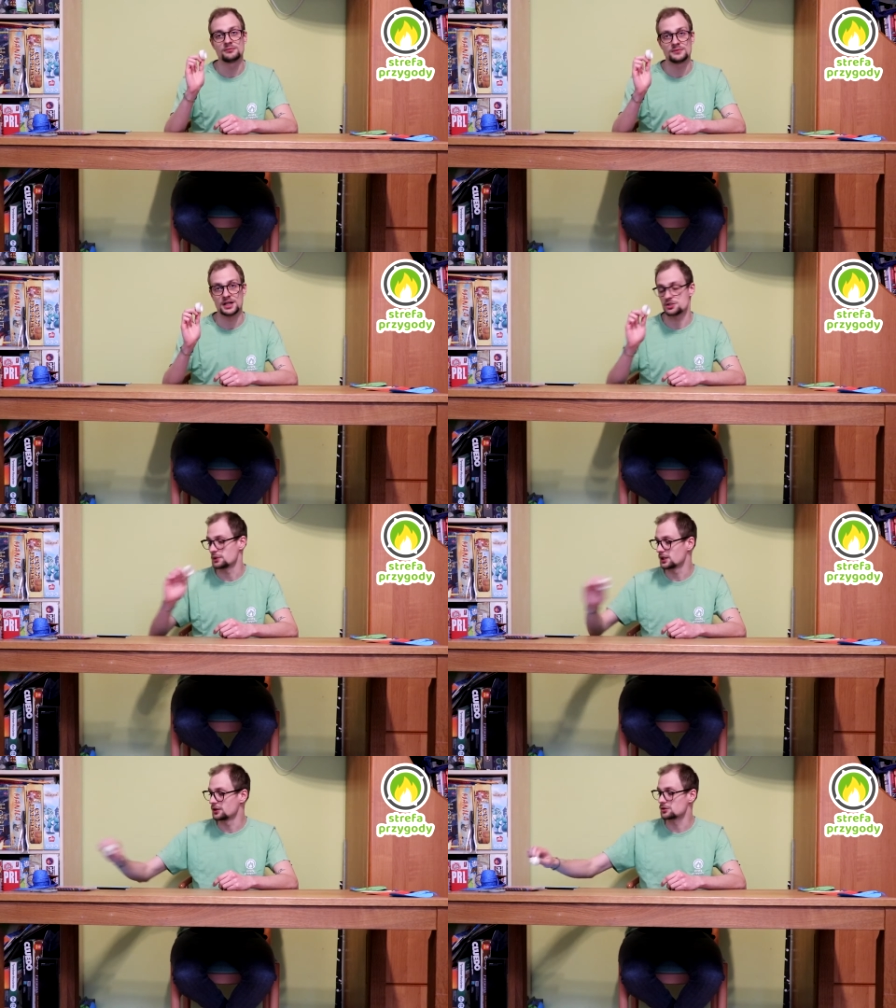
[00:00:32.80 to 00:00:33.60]
taśmę
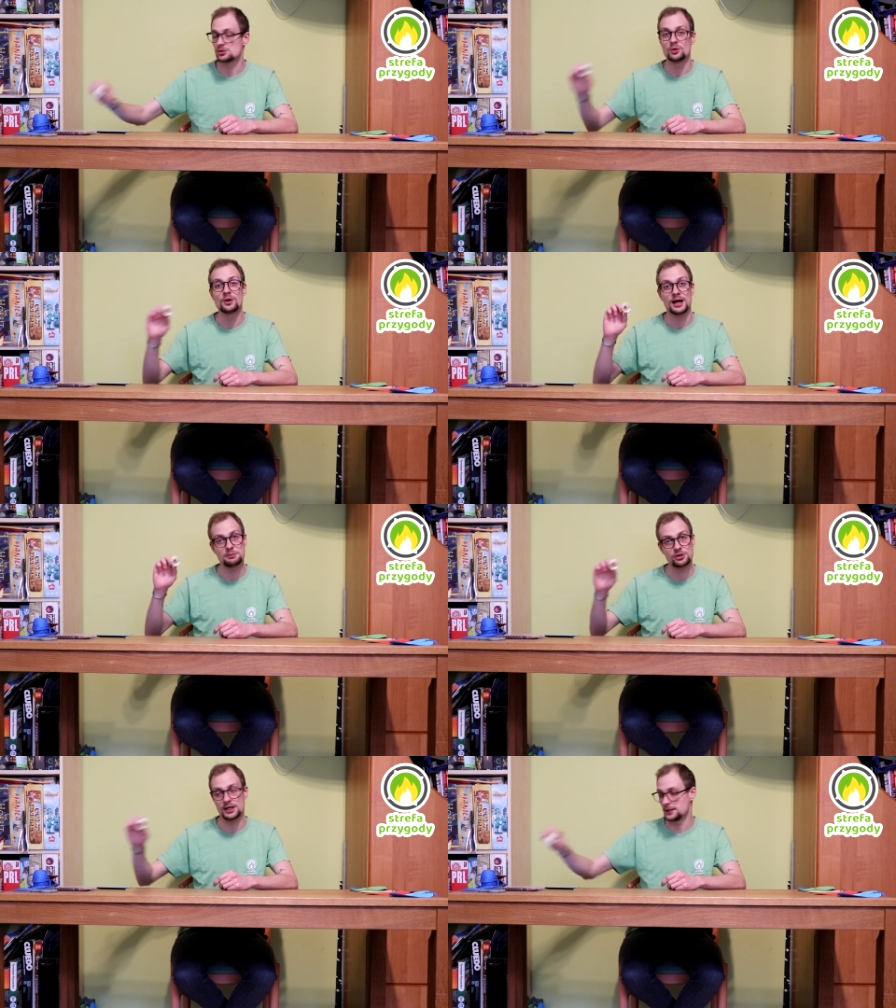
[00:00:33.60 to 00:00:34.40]
klejącą
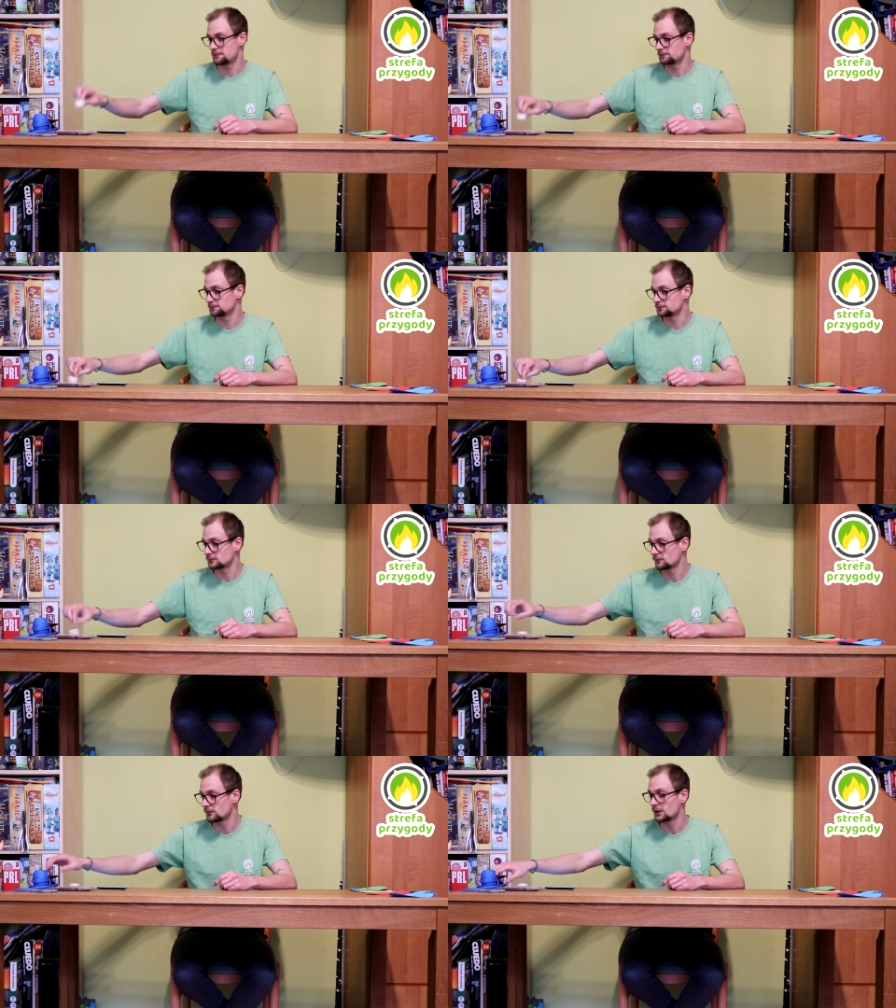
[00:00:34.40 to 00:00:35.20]
albo klej.
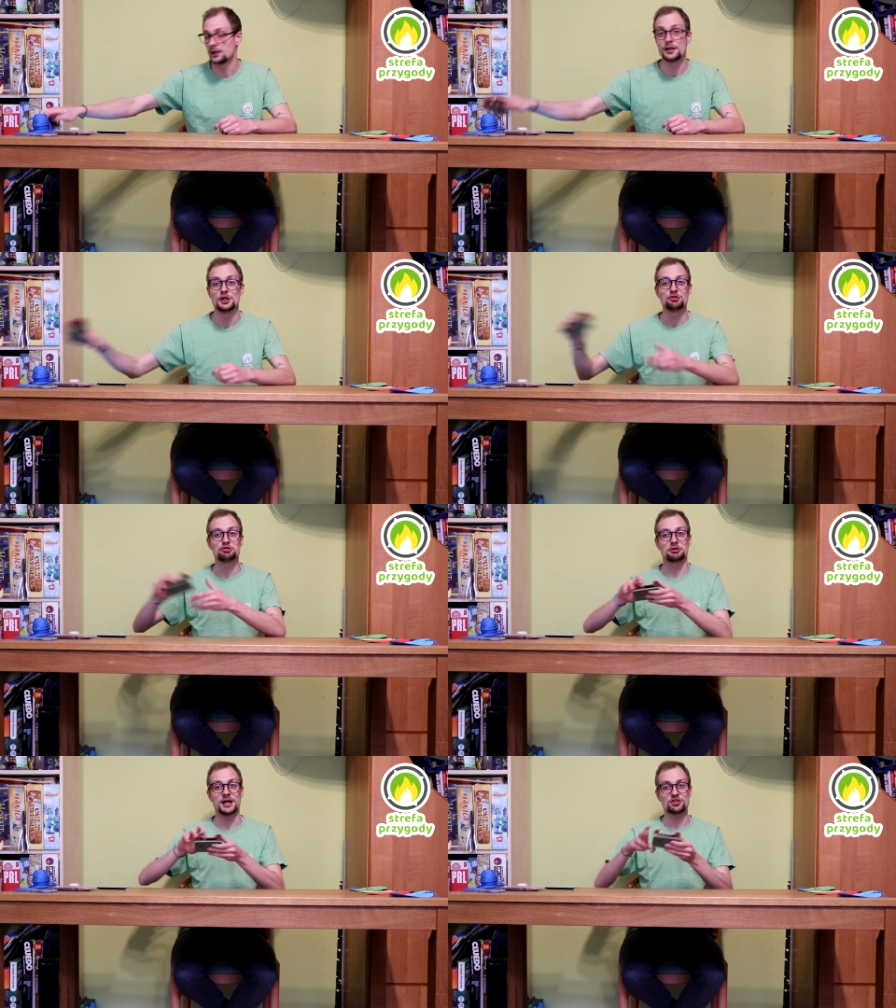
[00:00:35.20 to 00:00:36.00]

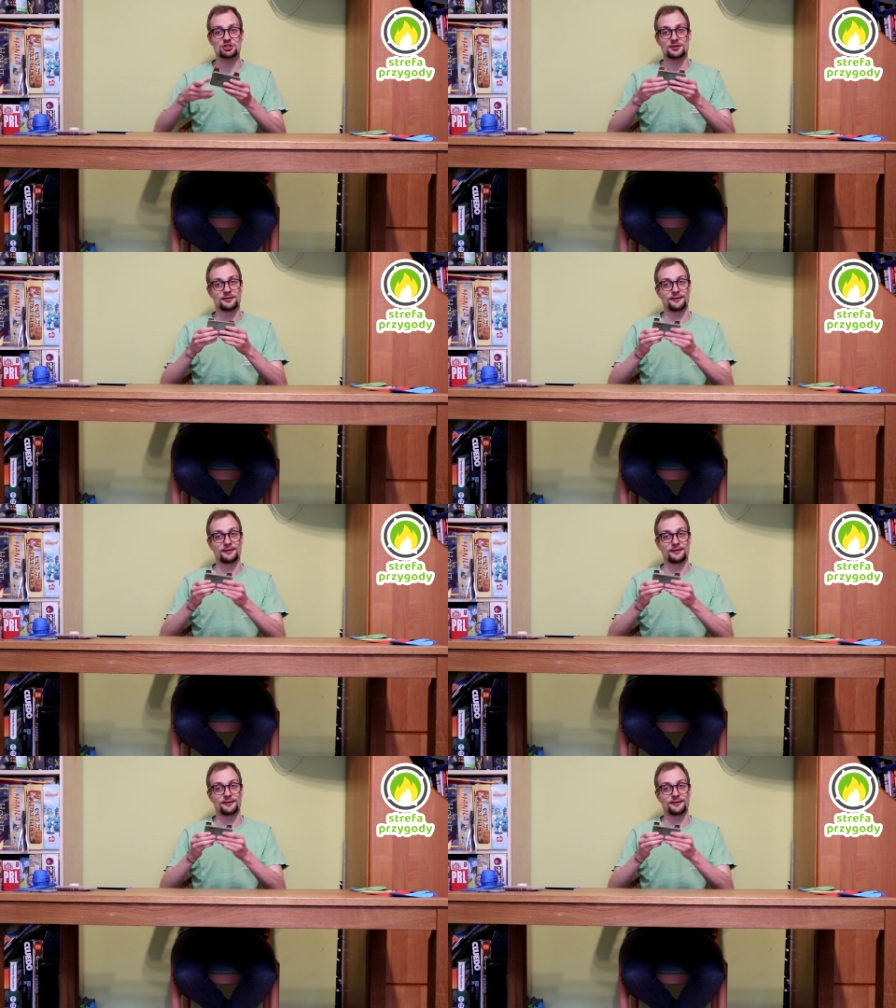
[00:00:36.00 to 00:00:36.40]
Dziurkacz,